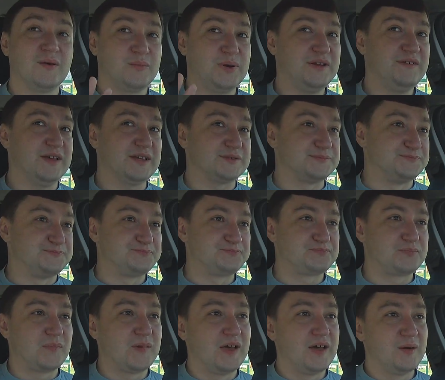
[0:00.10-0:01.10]
Привет!
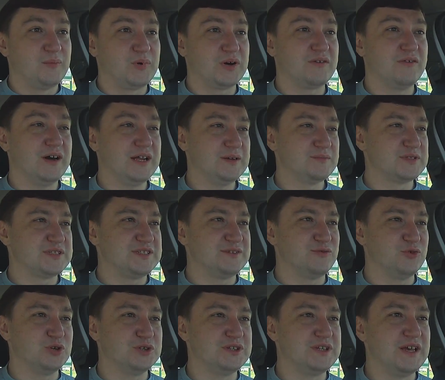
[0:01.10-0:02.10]
Поговорим
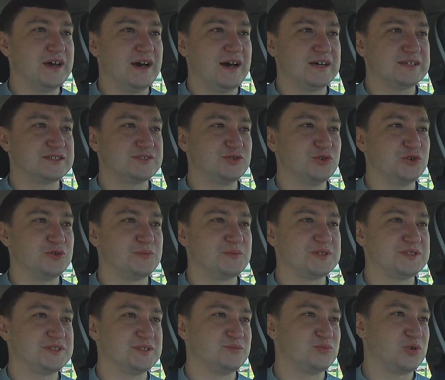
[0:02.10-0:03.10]
сегодня о
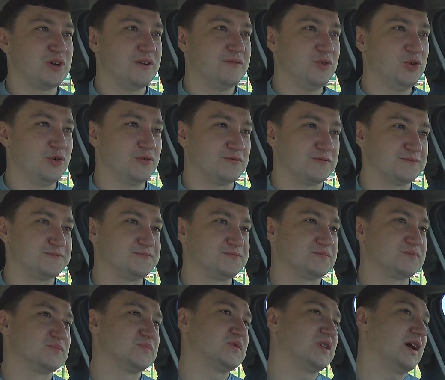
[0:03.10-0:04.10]
стоимости муравьев.
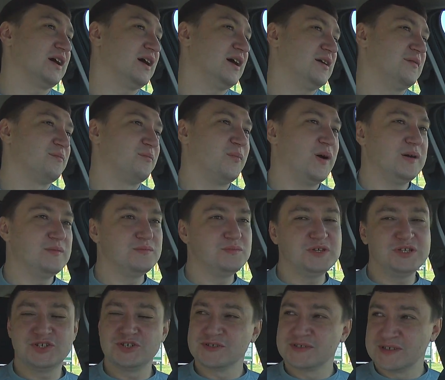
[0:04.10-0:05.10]
Такая
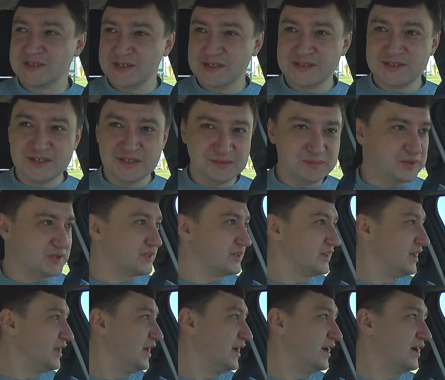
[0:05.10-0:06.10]
бомбическая тема
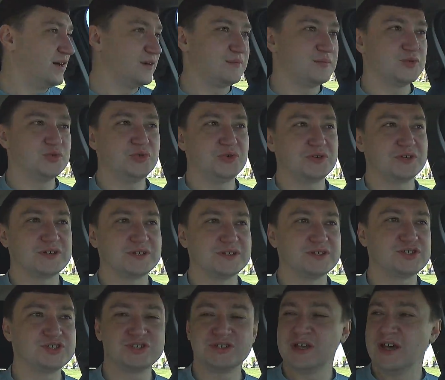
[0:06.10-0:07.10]
для многих
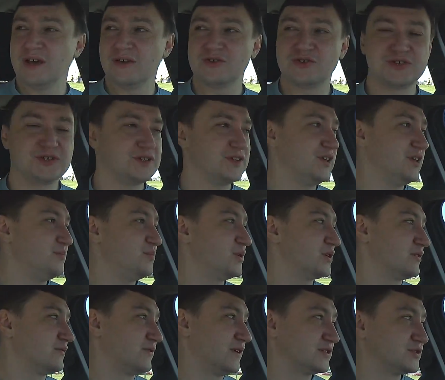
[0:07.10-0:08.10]
начинающих
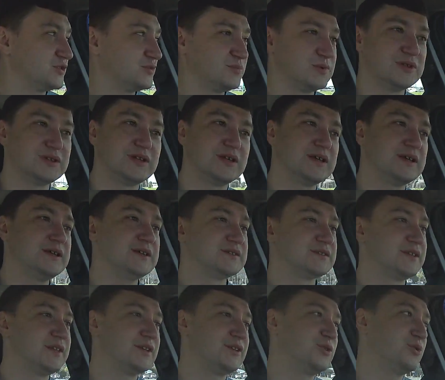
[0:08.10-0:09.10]
киперов, особенно
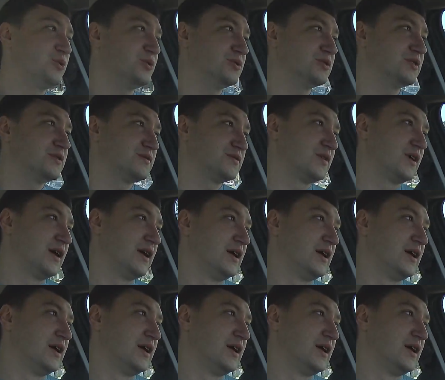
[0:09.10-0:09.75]
из регионов.